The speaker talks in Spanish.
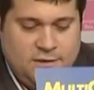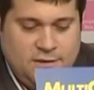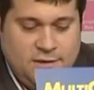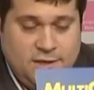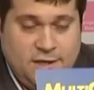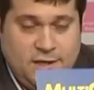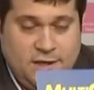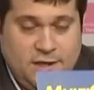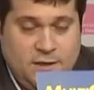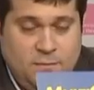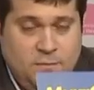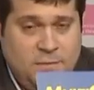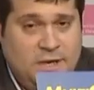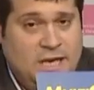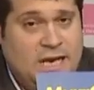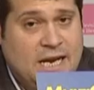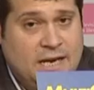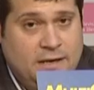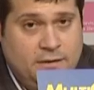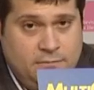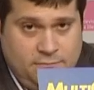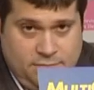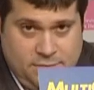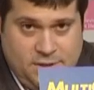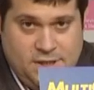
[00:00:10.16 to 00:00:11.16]
del
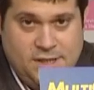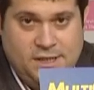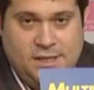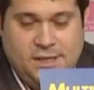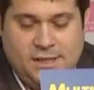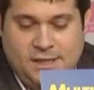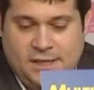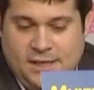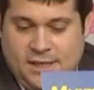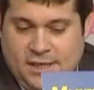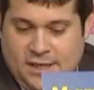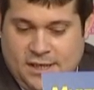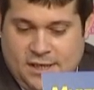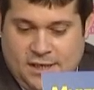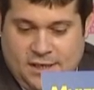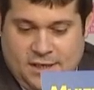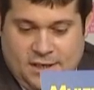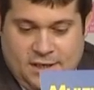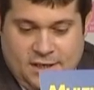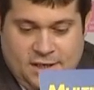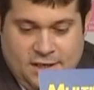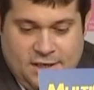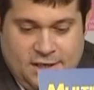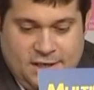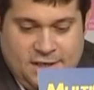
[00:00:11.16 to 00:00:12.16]
Milan.
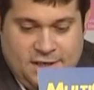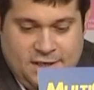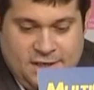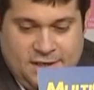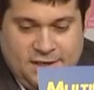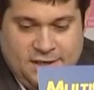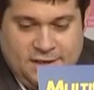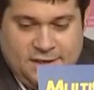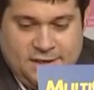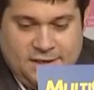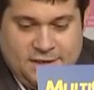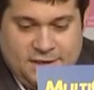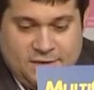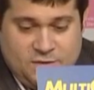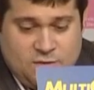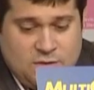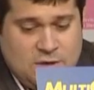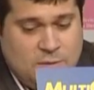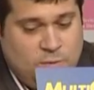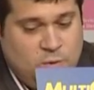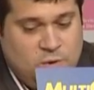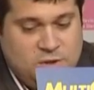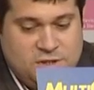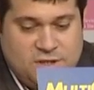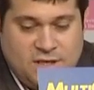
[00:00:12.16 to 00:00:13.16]
Eh, es una
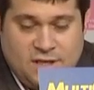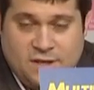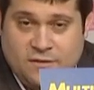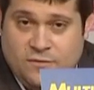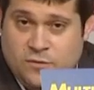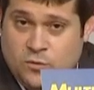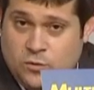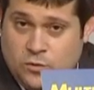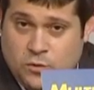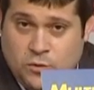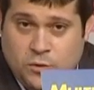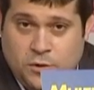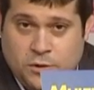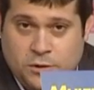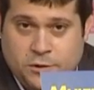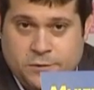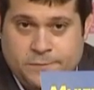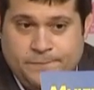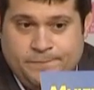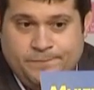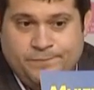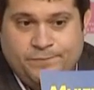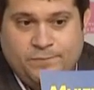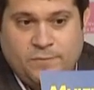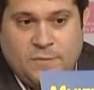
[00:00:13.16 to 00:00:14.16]
apuesta de
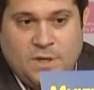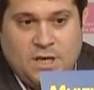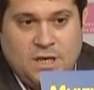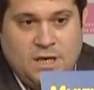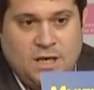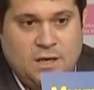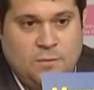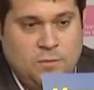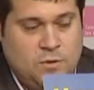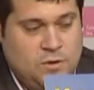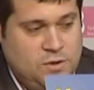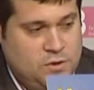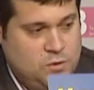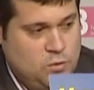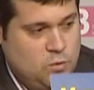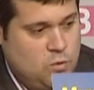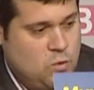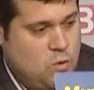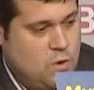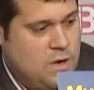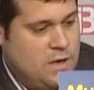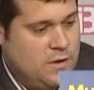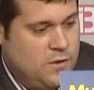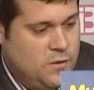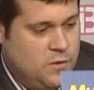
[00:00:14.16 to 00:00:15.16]
futuro, creemos que es un
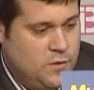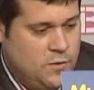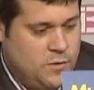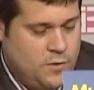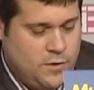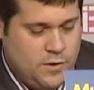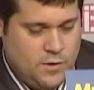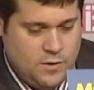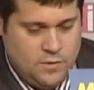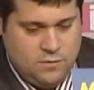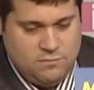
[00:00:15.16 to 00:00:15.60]
jugador